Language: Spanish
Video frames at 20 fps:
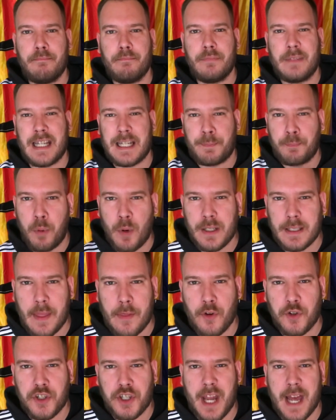después de
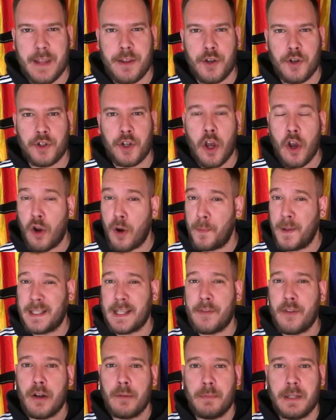dos años,
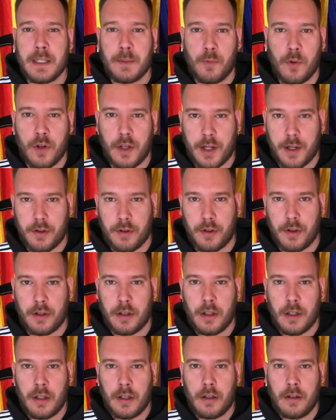cometiendo el mismo error,
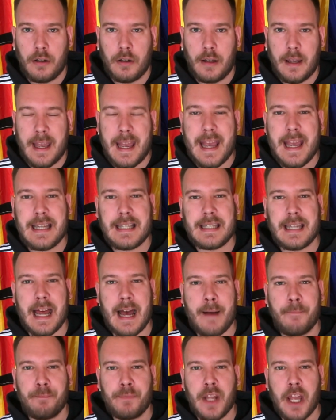
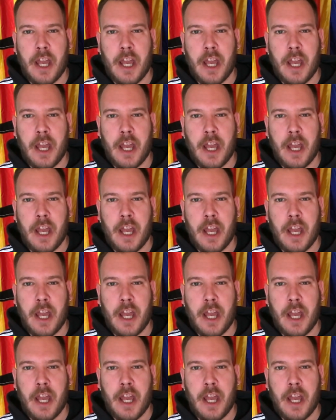esa